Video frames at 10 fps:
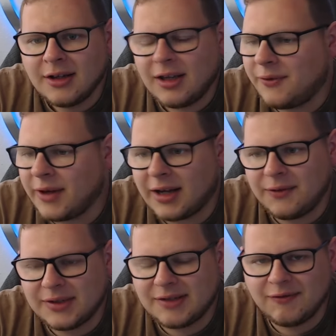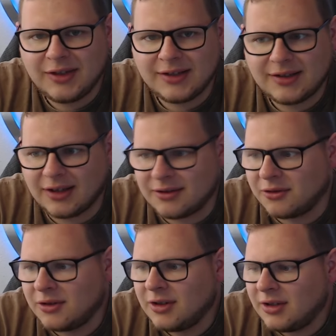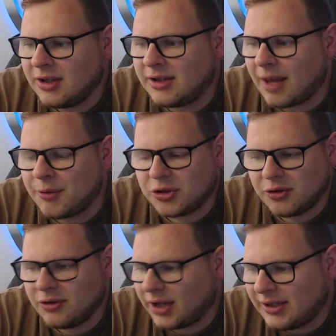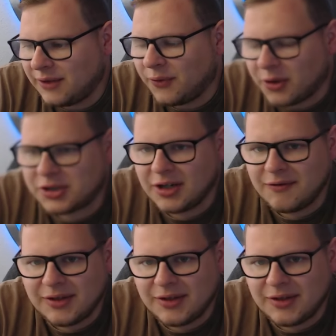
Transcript: Ich will gar nicht wissen, wie es, also ich kann mir schon richtig vorstellen,